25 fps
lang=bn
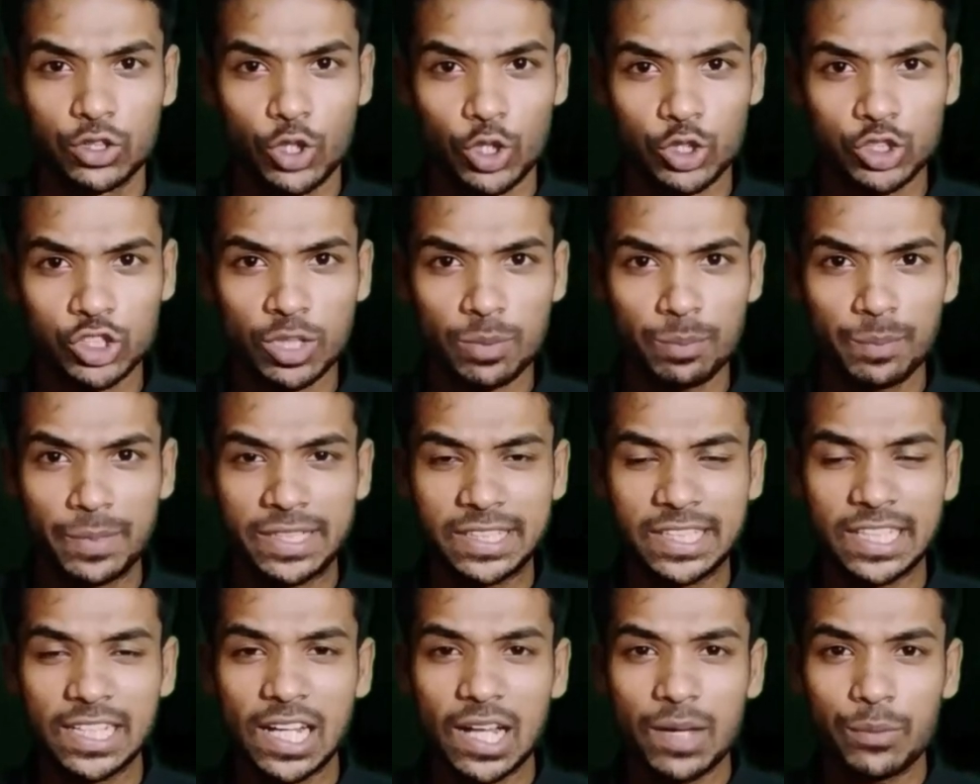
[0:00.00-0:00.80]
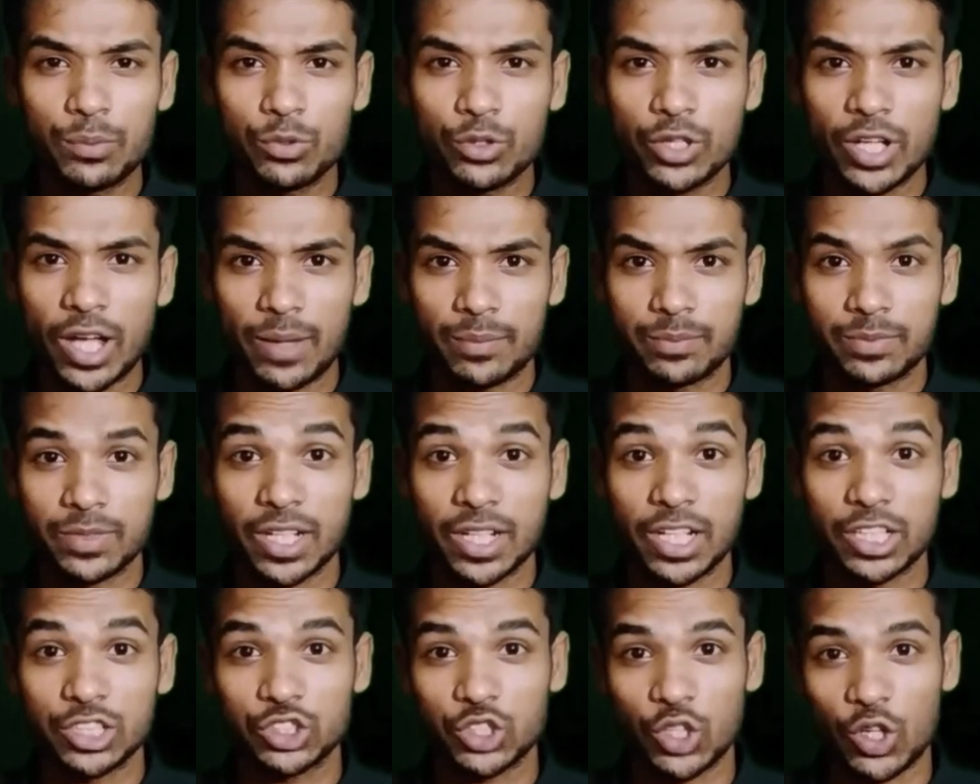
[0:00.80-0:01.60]
দর্শক মিথিলা আপুকে
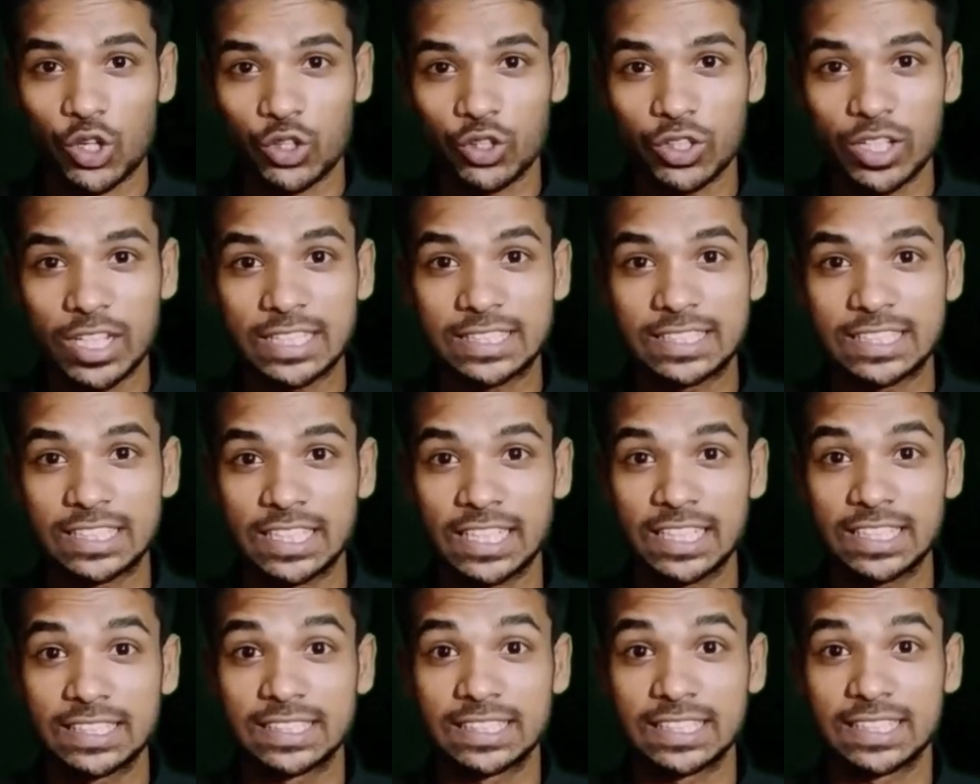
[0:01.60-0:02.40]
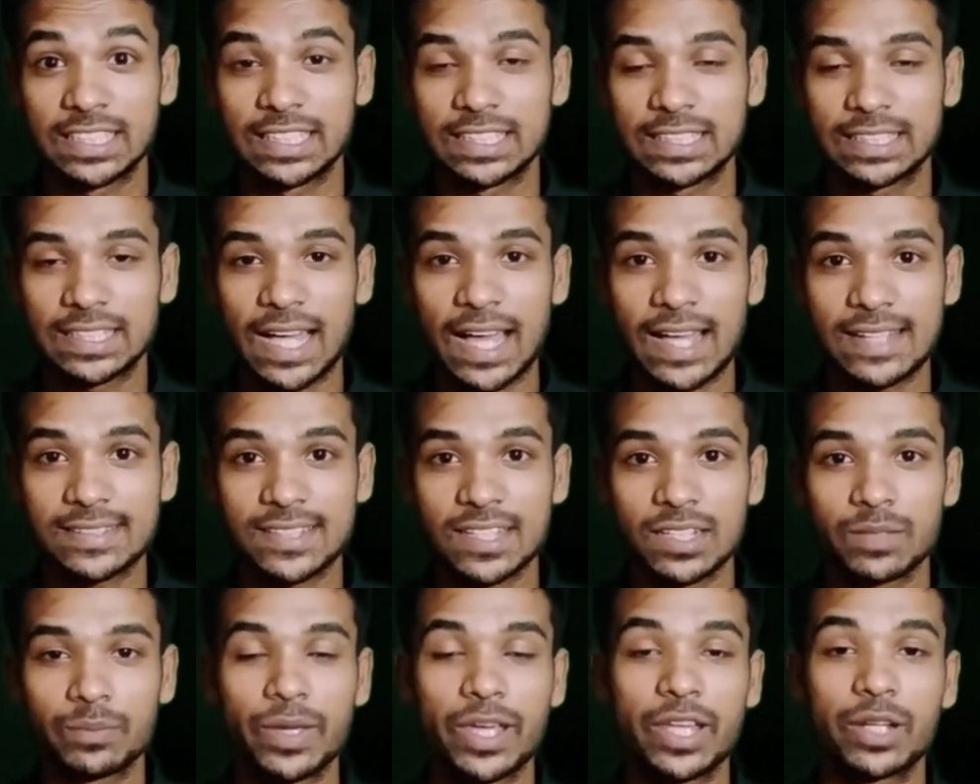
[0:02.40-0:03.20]
আপনারা সকলেই চিনেন যিনি
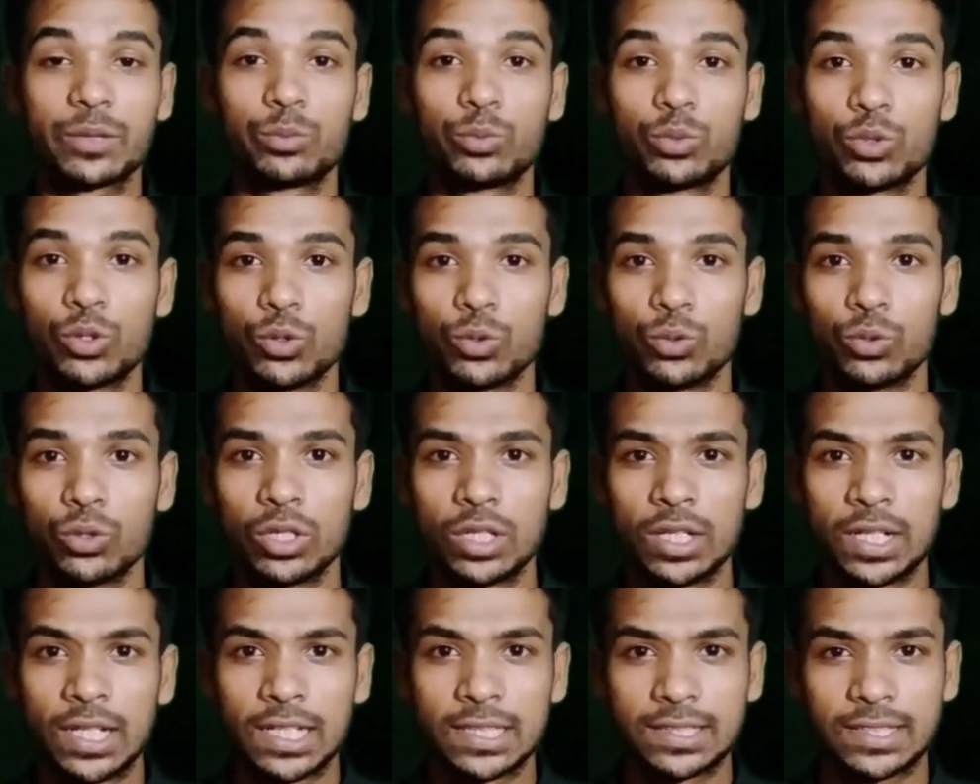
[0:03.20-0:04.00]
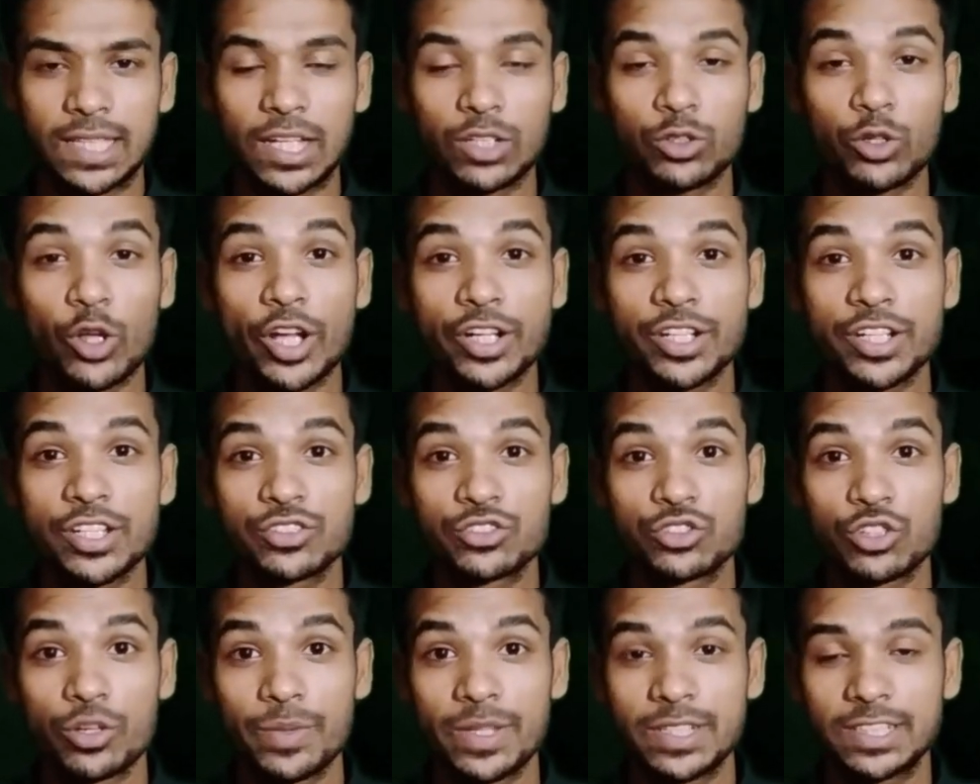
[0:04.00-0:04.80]
তাহসান ভাইয়ের বউ তার কয়েকটি
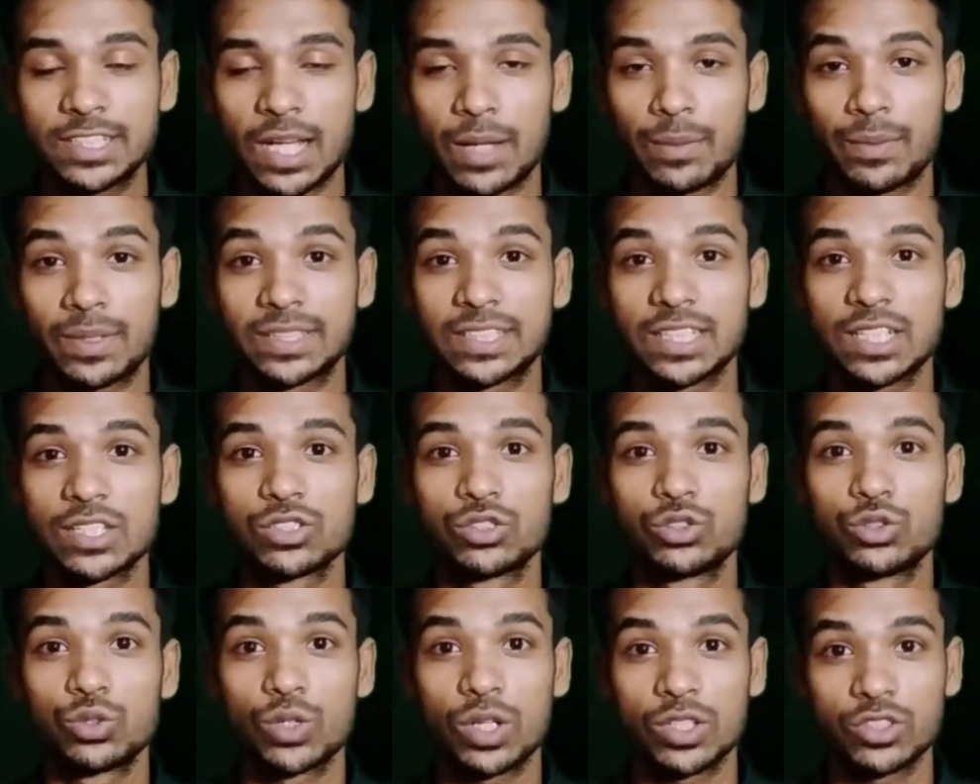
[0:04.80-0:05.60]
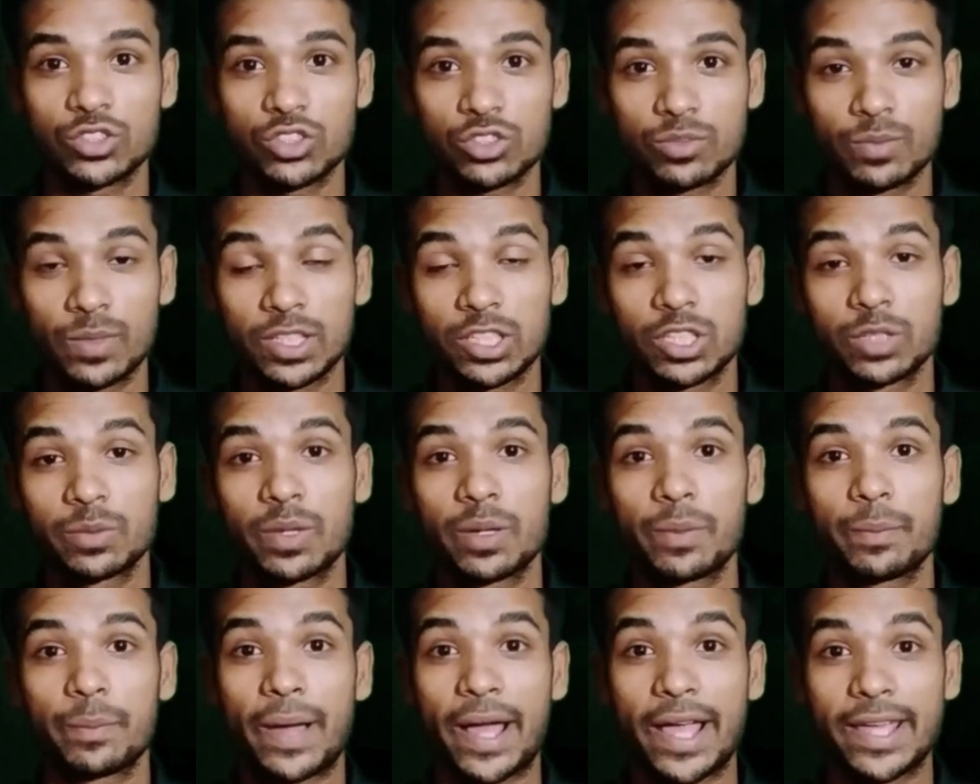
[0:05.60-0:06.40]
ছবি সামাজিক যোগাযোগ
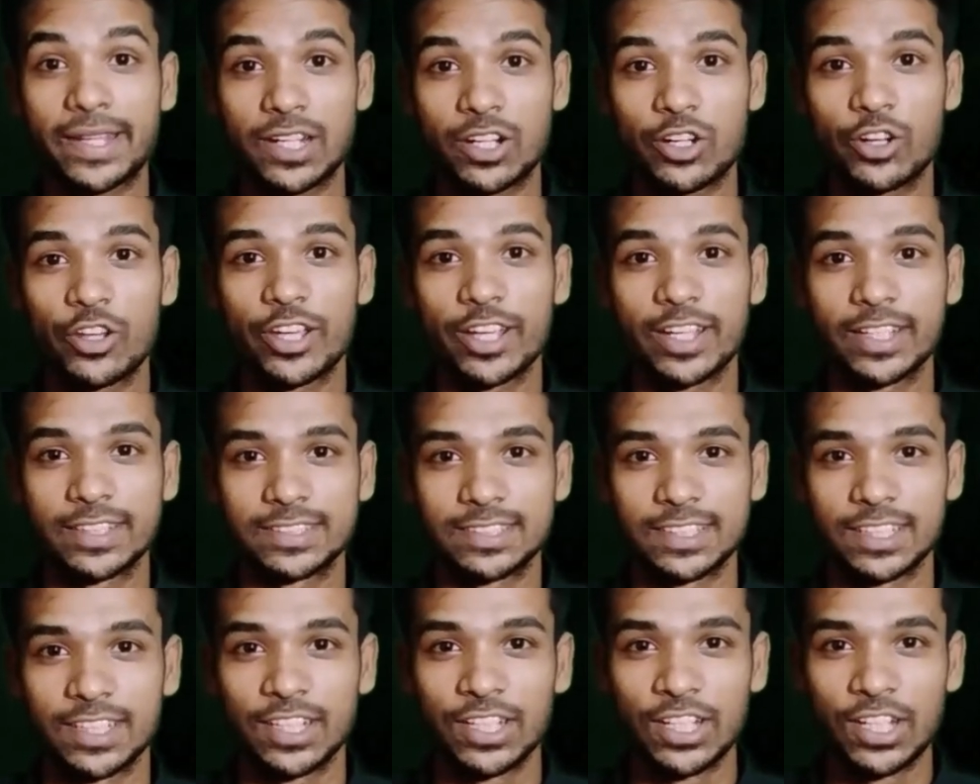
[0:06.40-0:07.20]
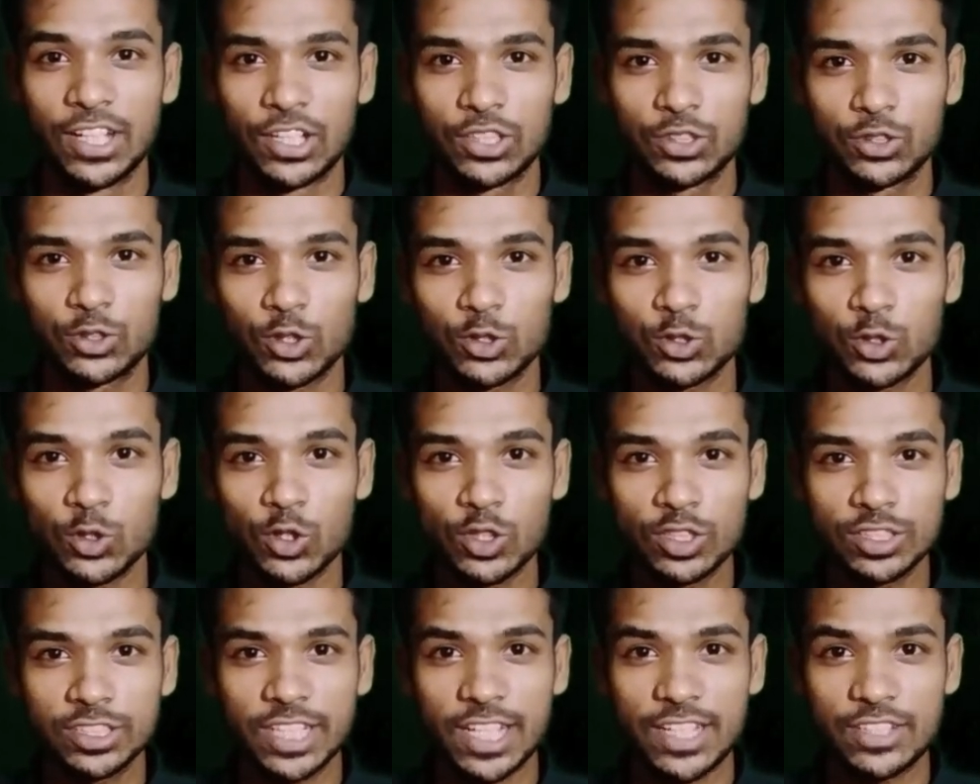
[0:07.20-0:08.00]
মাধ্যমে ভাইরাল হয়ে গেছে তো
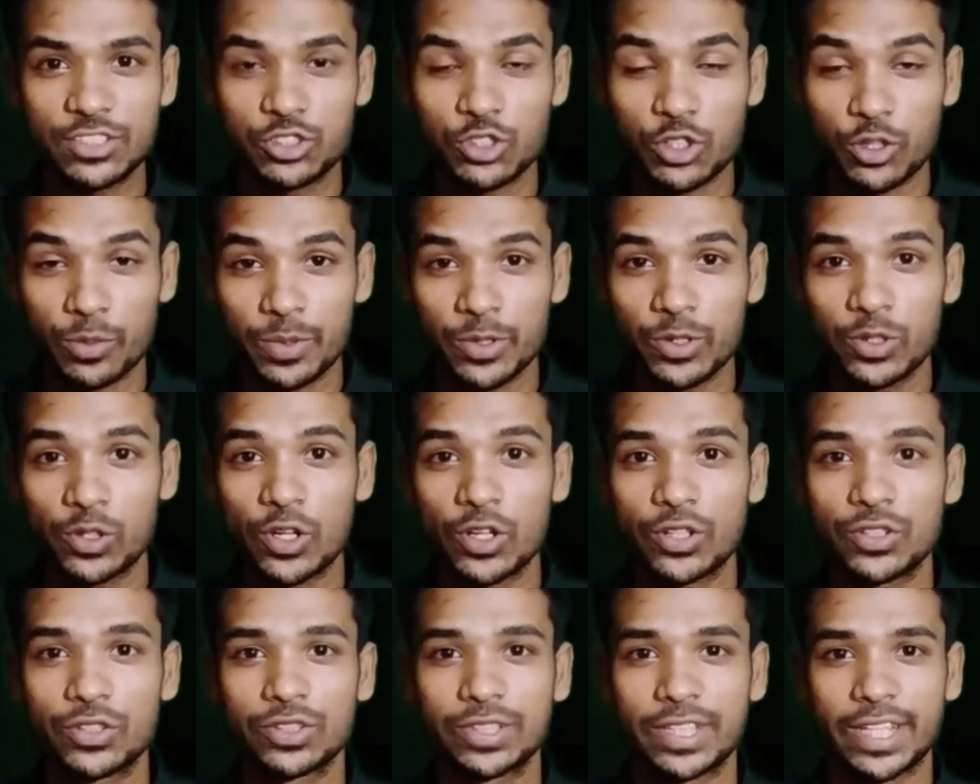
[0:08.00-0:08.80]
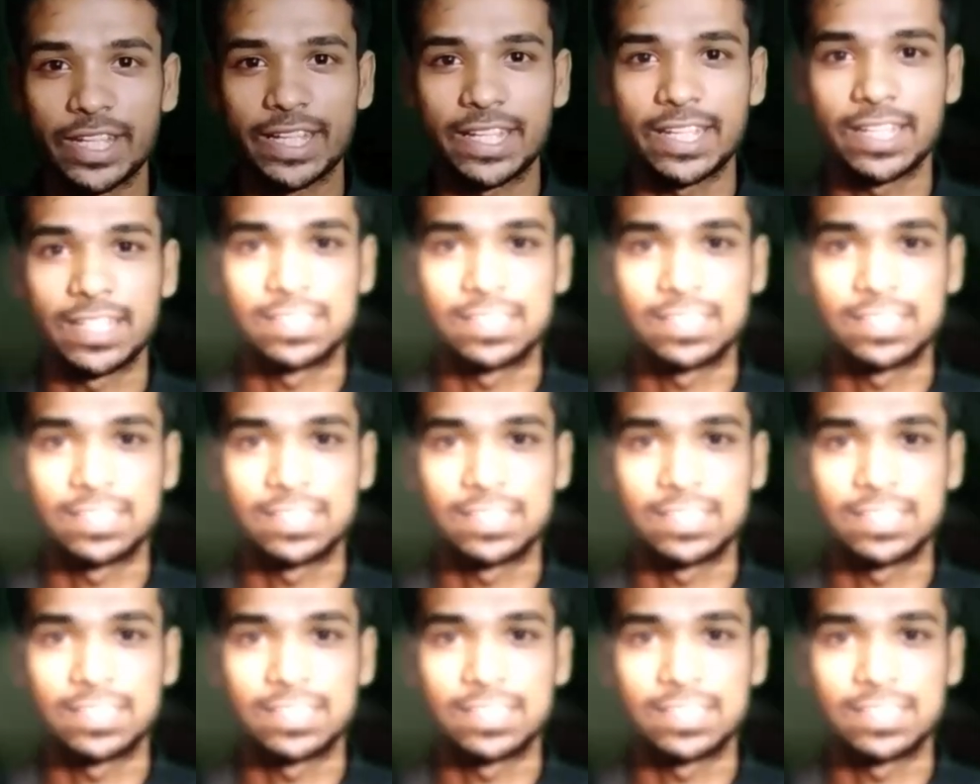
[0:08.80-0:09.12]
চলুন সেই ছবিগুলো একটু দেখে